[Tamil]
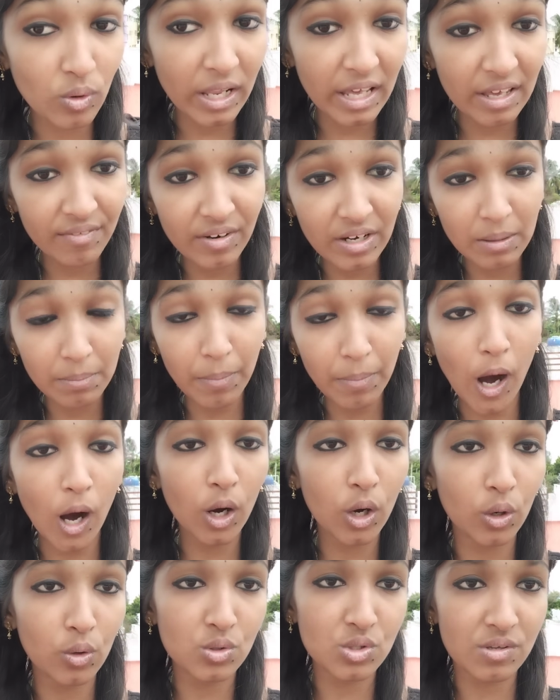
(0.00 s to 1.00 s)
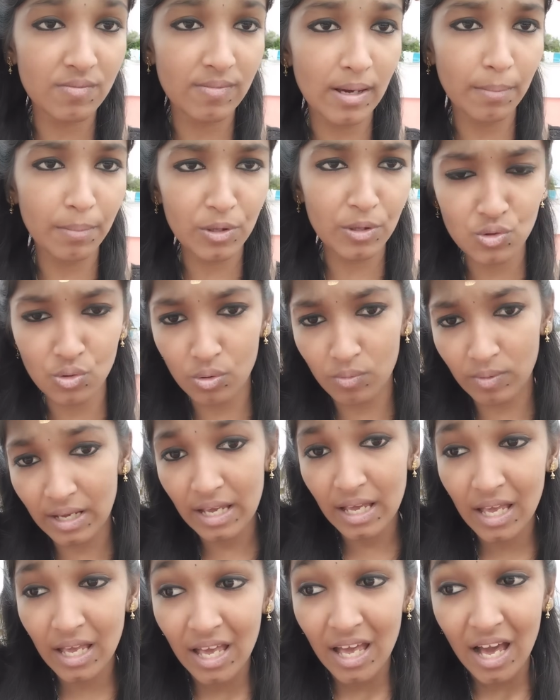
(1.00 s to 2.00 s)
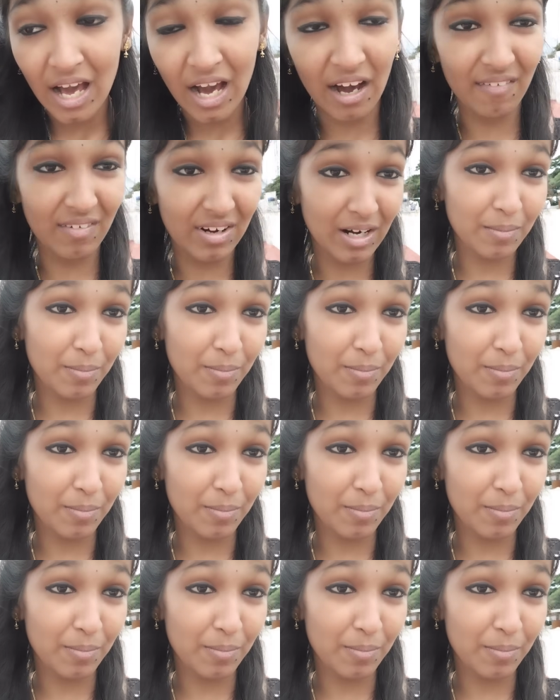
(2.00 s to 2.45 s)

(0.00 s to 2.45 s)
உன் லைஃப்பை நீ பார்க்கணும் சிபி அப்படின்னு சொல்லுவேன் அவனை